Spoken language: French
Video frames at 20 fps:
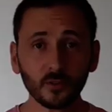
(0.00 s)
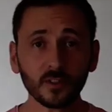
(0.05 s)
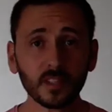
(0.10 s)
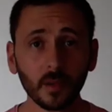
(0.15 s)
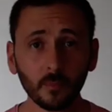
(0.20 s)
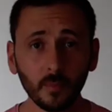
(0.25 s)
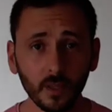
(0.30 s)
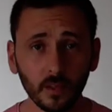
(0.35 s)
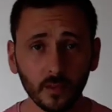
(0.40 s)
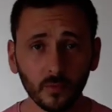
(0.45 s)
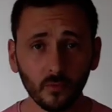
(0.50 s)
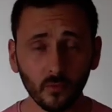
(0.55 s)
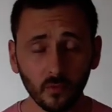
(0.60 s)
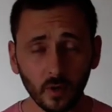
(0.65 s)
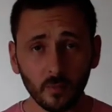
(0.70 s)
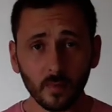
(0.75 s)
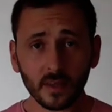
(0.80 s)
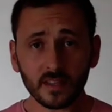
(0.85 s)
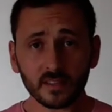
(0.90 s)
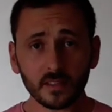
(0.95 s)
Salut les amis, vous
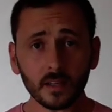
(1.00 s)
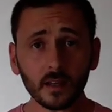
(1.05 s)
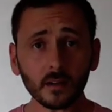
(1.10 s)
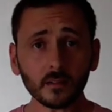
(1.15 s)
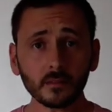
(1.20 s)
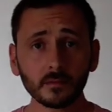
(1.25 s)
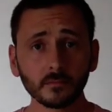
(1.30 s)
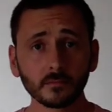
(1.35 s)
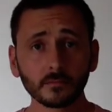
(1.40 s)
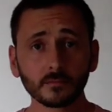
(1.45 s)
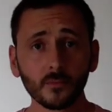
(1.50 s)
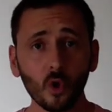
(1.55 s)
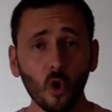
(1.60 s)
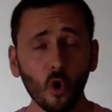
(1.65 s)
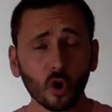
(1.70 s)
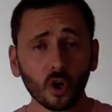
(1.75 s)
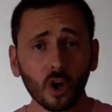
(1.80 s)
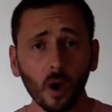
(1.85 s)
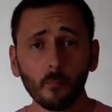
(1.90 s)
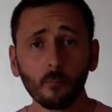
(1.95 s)
voulez mincir hein
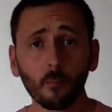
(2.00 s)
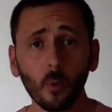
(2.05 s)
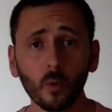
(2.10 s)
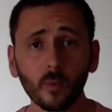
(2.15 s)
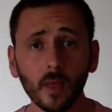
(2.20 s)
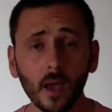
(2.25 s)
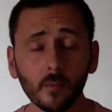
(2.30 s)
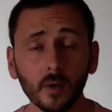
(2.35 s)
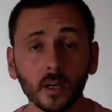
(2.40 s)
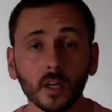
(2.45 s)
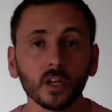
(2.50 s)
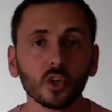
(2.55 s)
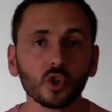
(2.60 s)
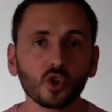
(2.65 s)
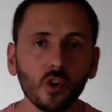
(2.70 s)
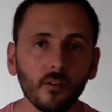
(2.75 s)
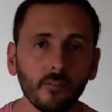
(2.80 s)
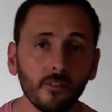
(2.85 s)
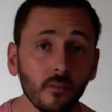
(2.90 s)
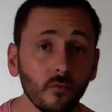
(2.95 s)
Aucun problème,
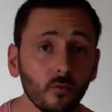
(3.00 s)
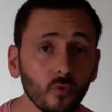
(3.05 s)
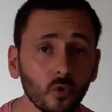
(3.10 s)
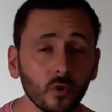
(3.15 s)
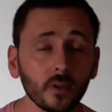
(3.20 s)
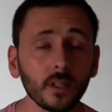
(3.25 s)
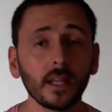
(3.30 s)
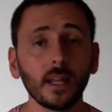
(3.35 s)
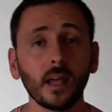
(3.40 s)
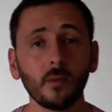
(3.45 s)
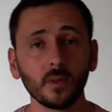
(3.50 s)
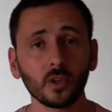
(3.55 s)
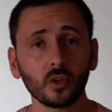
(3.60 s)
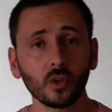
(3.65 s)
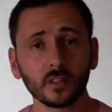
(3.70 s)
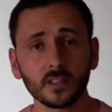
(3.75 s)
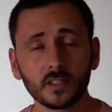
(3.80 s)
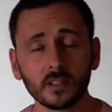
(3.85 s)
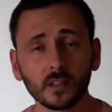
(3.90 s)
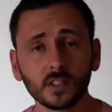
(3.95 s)
je vais vous donner la
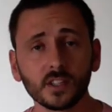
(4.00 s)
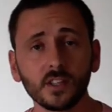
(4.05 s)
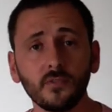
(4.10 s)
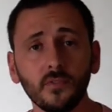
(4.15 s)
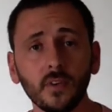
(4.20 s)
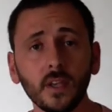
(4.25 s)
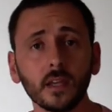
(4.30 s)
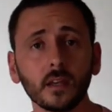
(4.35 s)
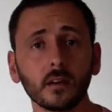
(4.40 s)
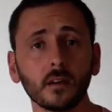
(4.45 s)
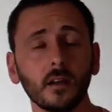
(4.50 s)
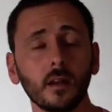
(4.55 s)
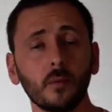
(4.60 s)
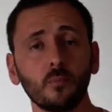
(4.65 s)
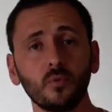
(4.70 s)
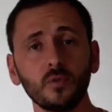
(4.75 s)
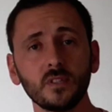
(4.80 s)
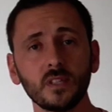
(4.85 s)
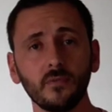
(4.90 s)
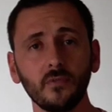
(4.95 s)
méthode scientifique
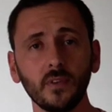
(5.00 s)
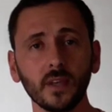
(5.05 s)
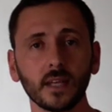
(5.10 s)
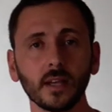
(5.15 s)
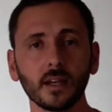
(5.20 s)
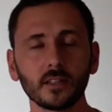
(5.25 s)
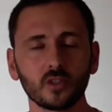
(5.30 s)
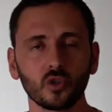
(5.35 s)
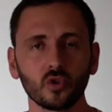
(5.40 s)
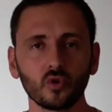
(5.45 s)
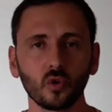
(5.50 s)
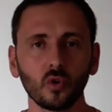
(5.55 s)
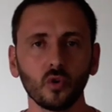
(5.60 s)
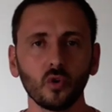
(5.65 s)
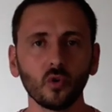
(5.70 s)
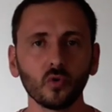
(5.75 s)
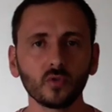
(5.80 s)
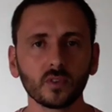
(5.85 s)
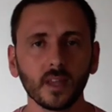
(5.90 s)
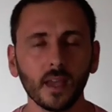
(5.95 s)
la plus efficace sur
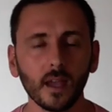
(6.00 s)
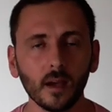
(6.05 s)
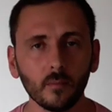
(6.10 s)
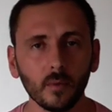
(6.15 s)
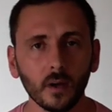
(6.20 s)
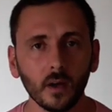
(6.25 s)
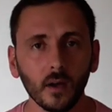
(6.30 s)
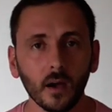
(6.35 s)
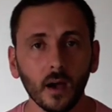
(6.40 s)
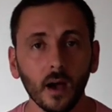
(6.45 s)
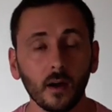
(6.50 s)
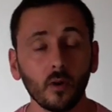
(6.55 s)
le long terme.